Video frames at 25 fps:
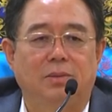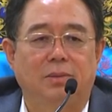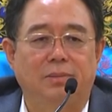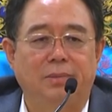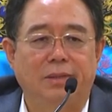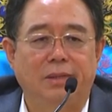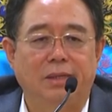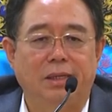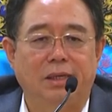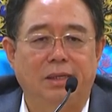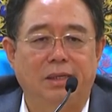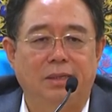我
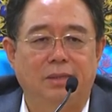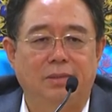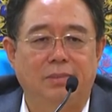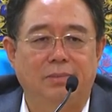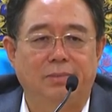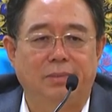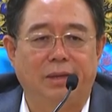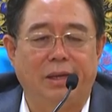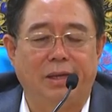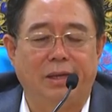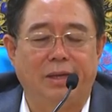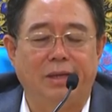们
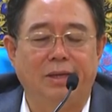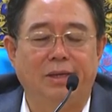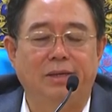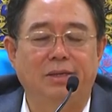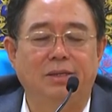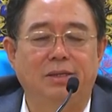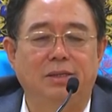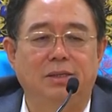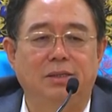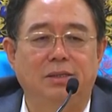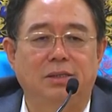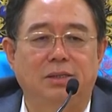的每一
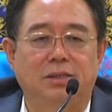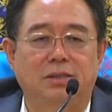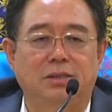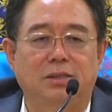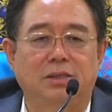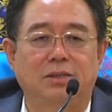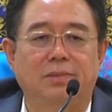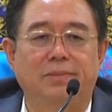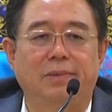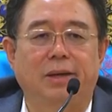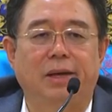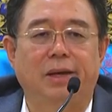个人的
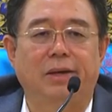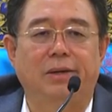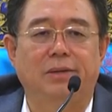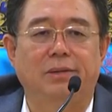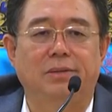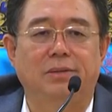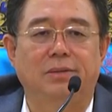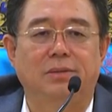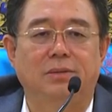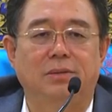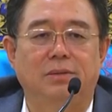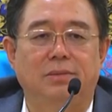生命，
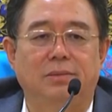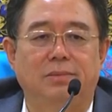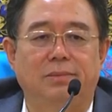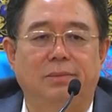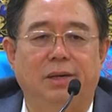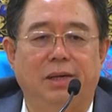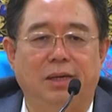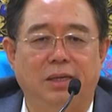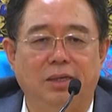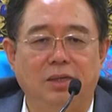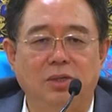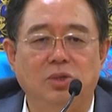
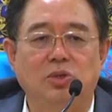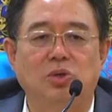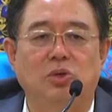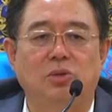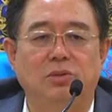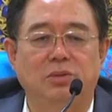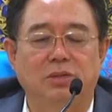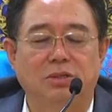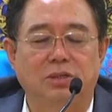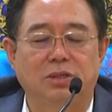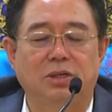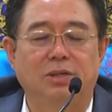每一
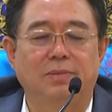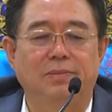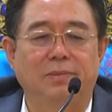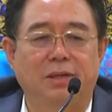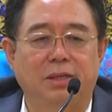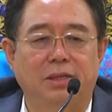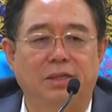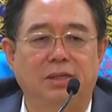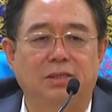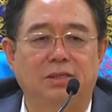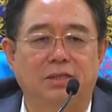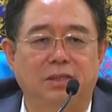种生
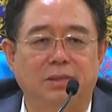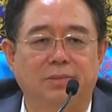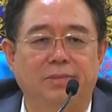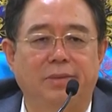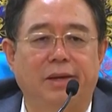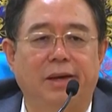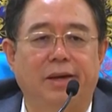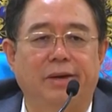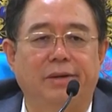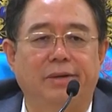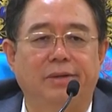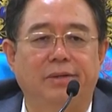命的
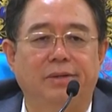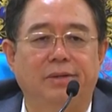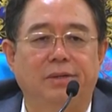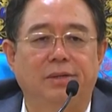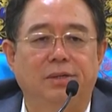生命，